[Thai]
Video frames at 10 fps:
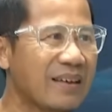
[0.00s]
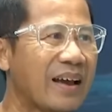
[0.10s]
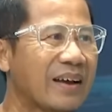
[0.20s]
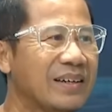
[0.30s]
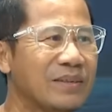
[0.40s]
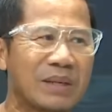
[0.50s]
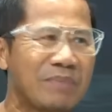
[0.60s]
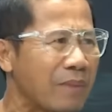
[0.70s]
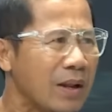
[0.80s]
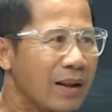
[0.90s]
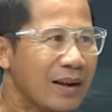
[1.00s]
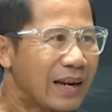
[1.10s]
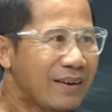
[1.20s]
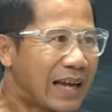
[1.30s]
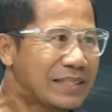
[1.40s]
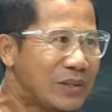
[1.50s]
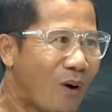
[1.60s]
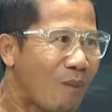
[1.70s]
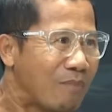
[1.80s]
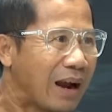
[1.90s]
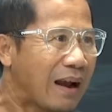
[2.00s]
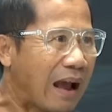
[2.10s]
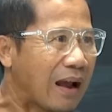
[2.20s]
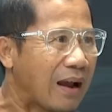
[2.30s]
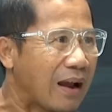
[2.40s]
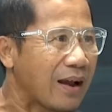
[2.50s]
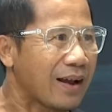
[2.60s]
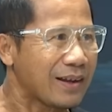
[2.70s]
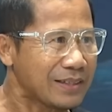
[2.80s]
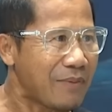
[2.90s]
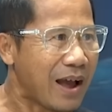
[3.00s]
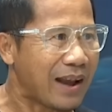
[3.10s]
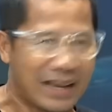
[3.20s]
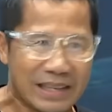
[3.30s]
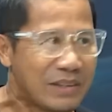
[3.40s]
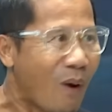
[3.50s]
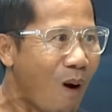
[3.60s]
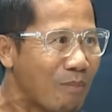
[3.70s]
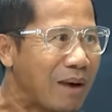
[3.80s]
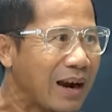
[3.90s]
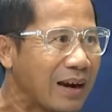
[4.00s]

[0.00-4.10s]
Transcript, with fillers: คือมันแบบ แล้วใครจะยอมมึงอ่ะเข้าใจปะใครจะยอมมึง